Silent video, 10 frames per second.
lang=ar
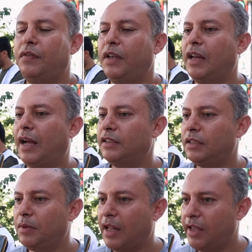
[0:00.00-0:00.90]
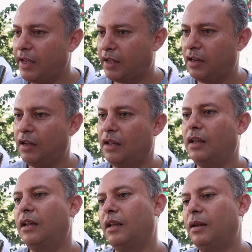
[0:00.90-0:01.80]
فيه العديد من الهياكل
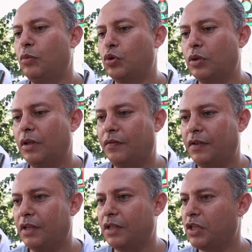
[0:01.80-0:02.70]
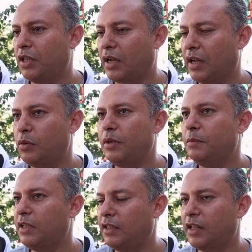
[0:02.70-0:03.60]
الموجودة في جهة
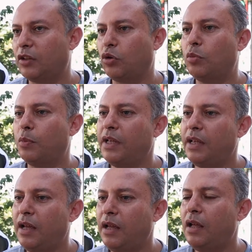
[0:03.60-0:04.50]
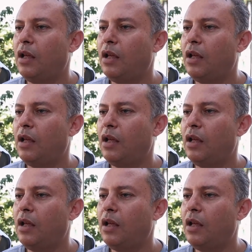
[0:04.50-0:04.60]
القيروان إدارات عمومية